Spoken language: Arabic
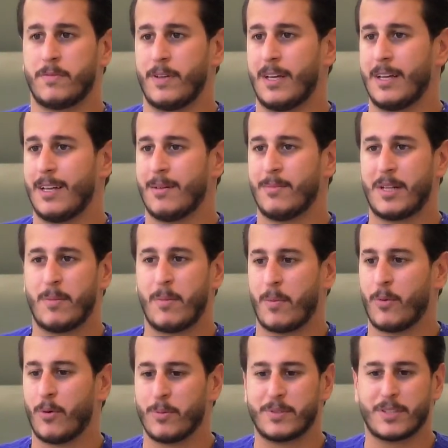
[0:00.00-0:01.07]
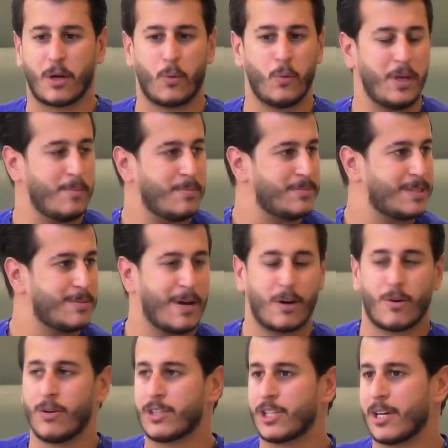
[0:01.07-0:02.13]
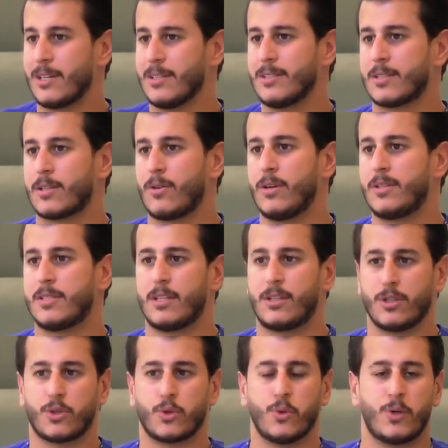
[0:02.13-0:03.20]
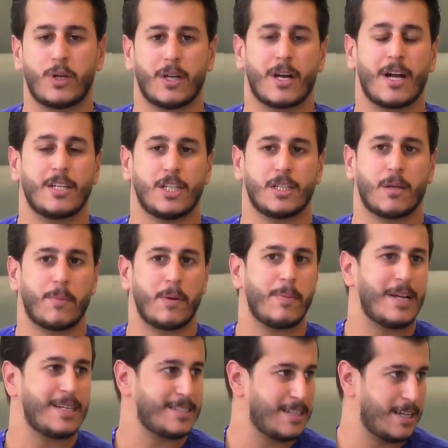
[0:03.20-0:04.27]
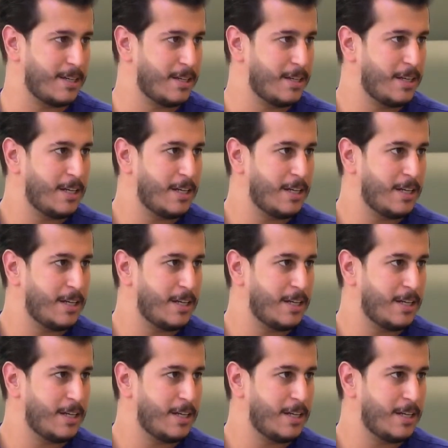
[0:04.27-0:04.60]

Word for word: في مثل ما بقولوا بالتقويم تبع كل شخص كل ست شهور يراجع طبيب الاسنان